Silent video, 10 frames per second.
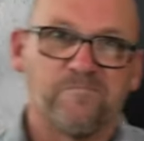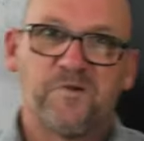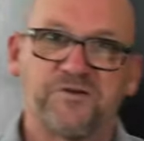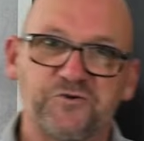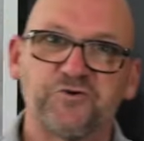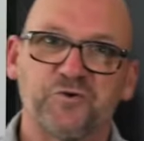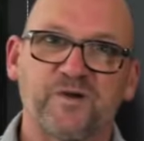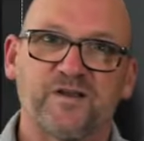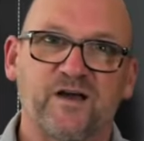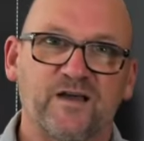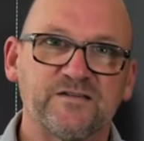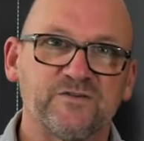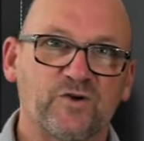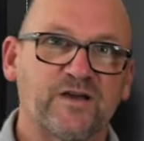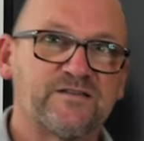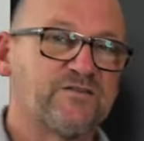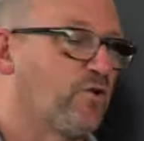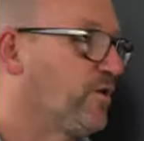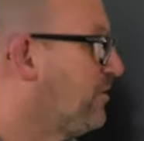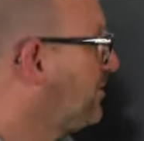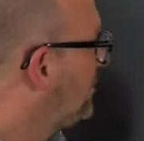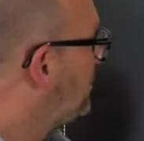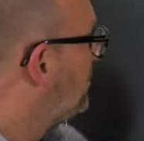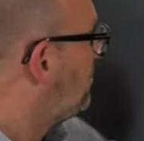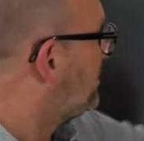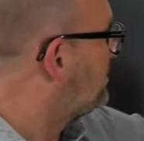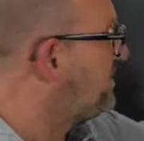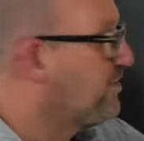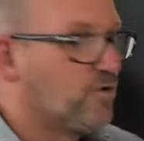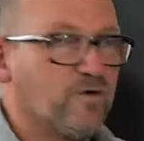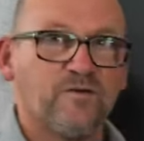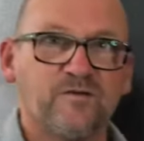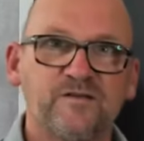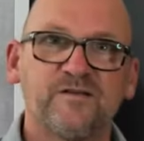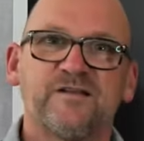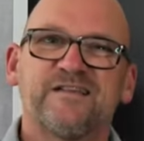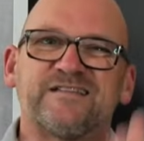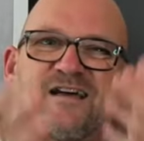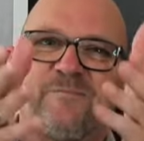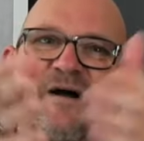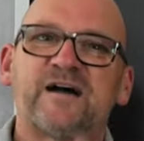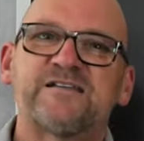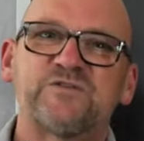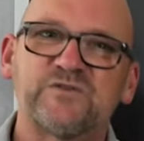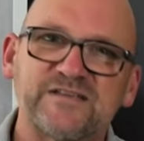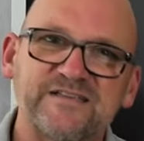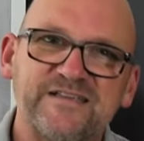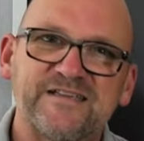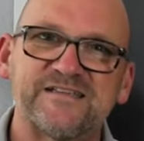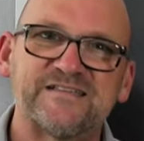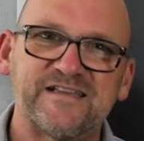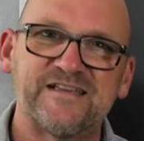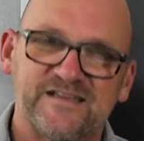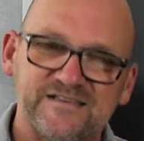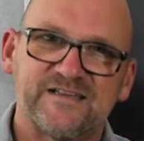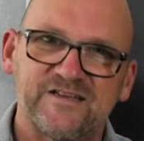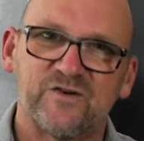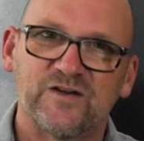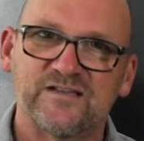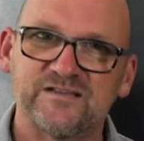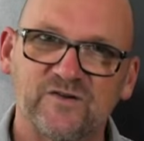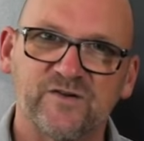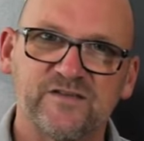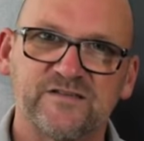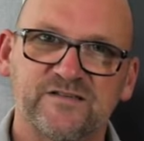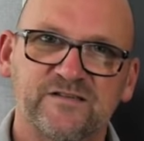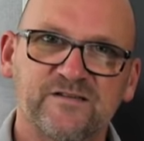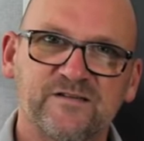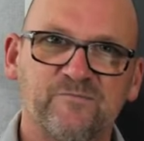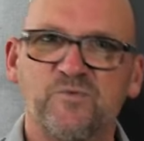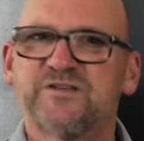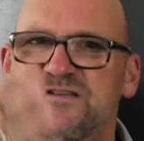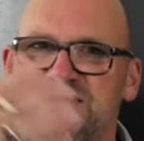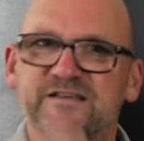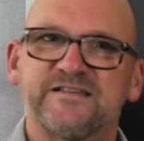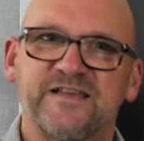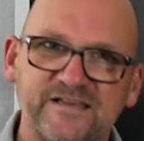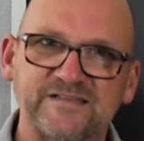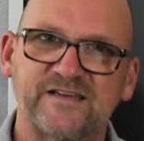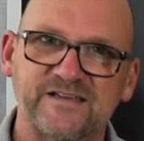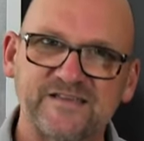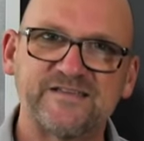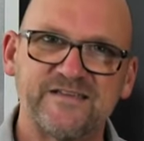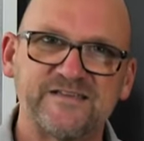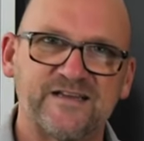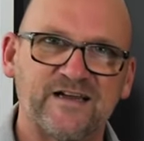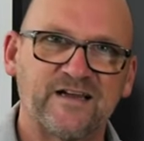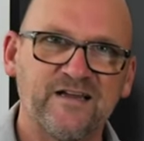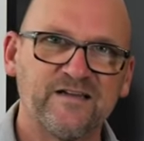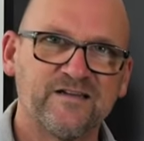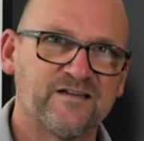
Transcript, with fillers: mein YouTube-Kanal ist noch ganz neu. Beziehung, sag mal, hast du das nicht gesehen, dass der noch ganz neu ist? Muss ich dir das extra jetzt hier sagen?